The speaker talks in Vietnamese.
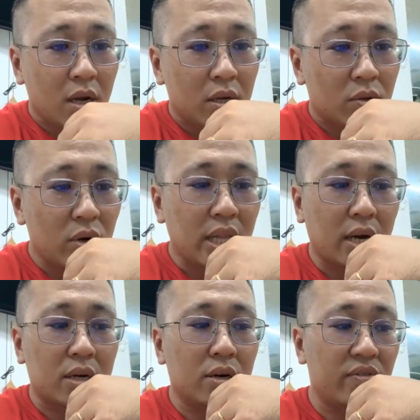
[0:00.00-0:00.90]
tôi nói
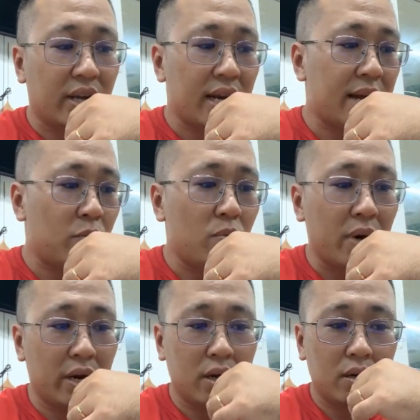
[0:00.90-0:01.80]
thật người Việt Nam của
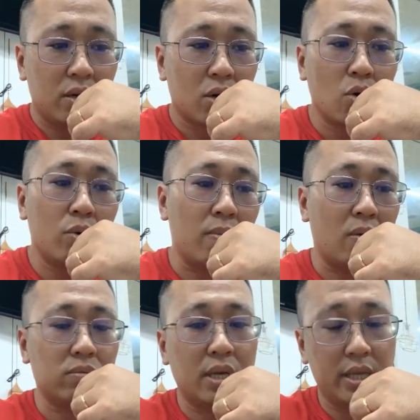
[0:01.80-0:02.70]
mình á nuôi
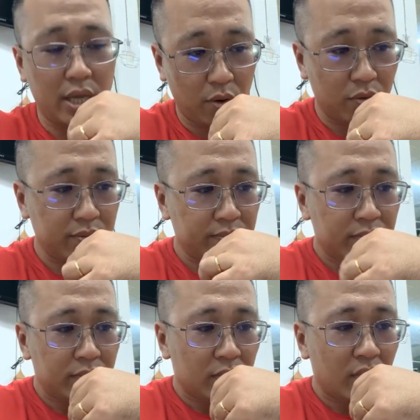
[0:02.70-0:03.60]
mộng thì nhiều
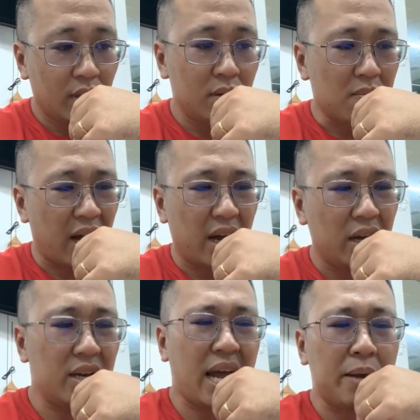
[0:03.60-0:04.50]
nhưng mà
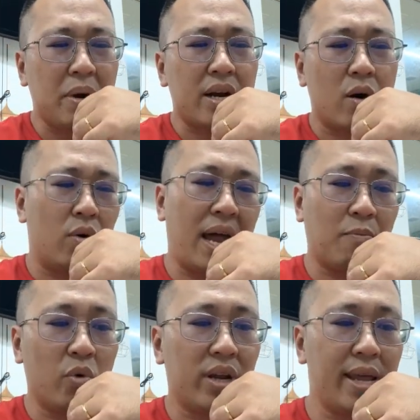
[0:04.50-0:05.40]
ít ai bắt đầu làm
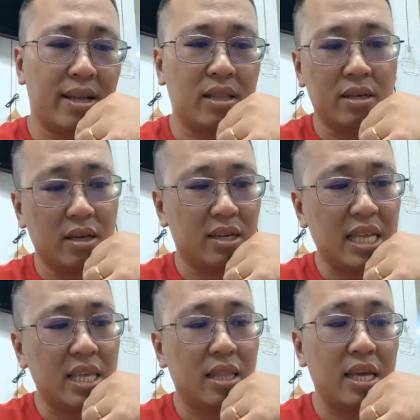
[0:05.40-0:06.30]
quyết liệt từ những cái
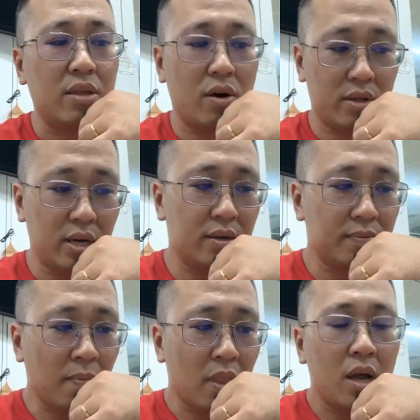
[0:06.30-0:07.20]
chi tiết nhỏ nhất
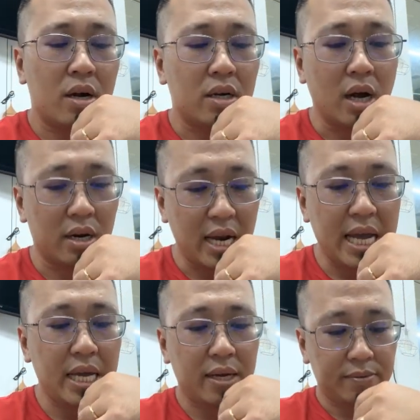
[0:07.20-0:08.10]
gần
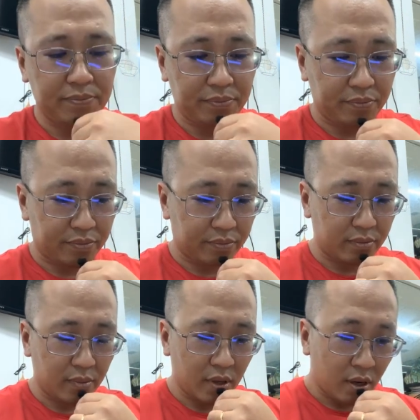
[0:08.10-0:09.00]
đây á
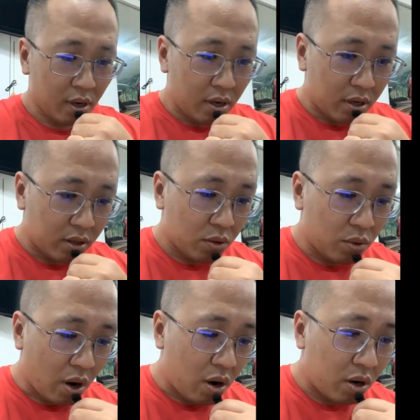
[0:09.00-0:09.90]
tôi
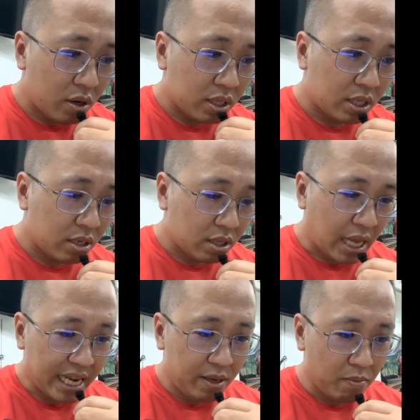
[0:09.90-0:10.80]
có
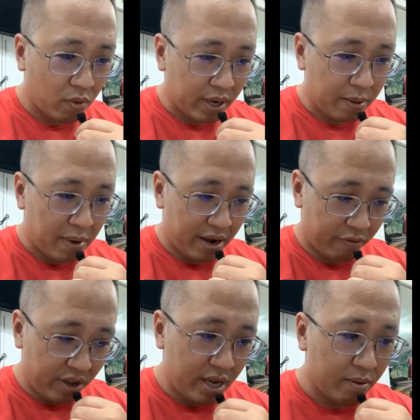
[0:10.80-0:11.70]
thấy một cái bài
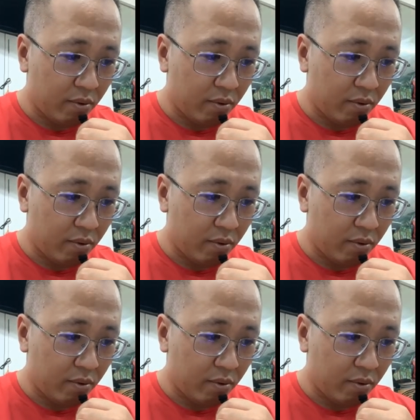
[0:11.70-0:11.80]
viết